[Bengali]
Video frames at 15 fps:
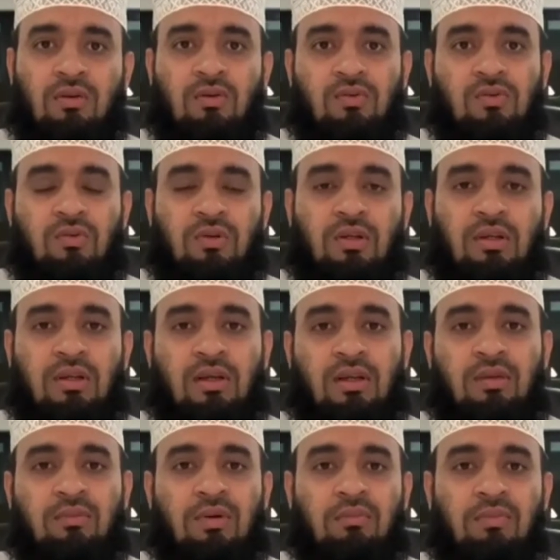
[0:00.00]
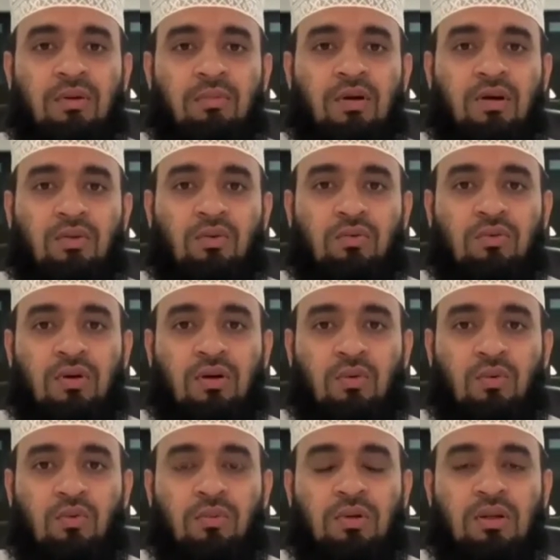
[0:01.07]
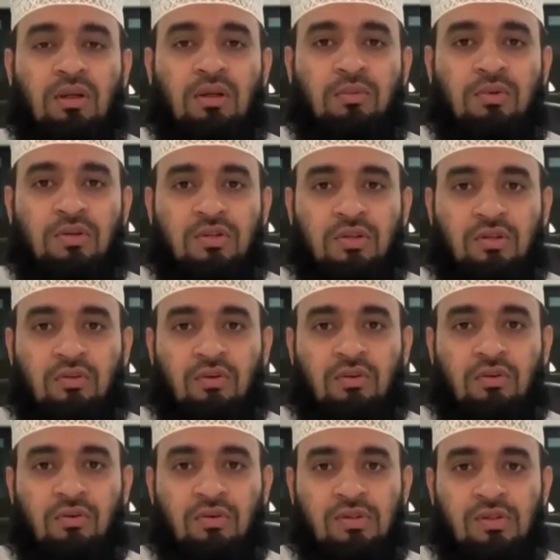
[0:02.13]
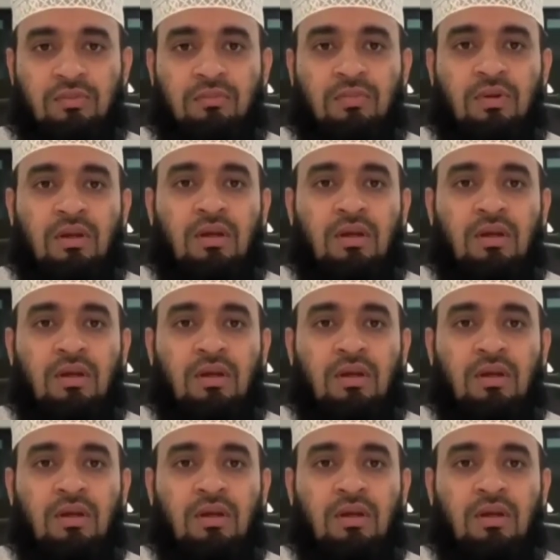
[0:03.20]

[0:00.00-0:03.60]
على رسوله الكريم أما بعد فأعوذ بالله من الشيطان الرجيم